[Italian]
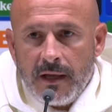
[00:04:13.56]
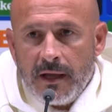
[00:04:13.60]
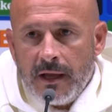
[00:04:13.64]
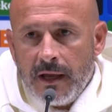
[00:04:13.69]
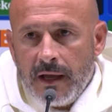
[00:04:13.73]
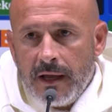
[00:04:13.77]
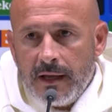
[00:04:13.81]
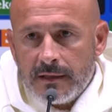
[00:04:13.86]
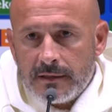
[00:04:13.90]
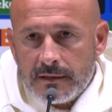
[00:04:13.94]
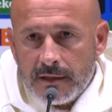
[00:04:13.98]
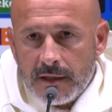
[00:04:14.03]

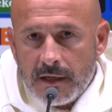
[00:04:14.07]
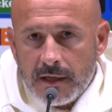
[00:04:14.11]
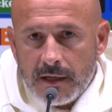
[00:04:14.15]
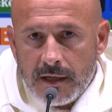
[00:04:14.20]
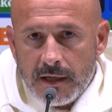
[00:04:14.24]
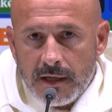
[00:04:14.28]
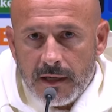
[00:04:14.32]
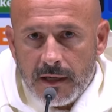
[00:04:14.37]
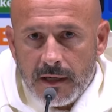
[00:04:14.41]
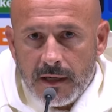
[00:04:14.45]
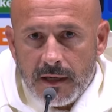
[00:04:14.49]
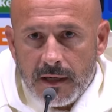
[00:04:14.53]

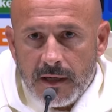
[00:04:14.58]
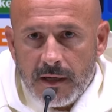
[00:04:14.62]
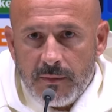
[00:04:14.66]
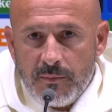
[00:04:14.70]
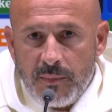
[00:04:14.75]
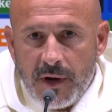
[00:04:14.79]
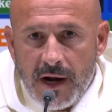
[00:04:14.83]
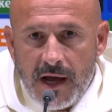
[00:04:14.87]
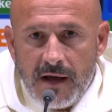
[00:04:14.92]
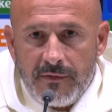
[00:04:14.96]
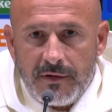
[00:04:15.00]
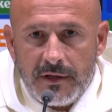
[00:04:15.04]
essere
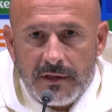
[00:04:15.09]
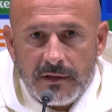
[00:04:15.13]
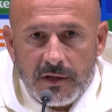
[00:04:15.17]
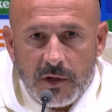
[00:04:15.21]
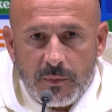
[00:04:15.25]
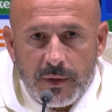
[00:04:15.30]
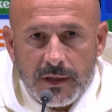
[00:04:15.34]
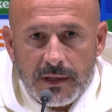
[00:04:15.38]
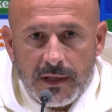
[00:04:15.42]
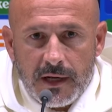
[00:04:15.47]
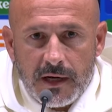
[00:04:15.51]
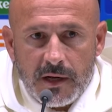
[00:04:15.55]
bravi a
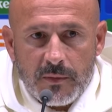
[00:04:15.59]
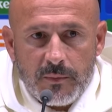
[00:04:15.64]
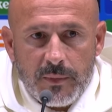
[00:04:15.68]
interpretare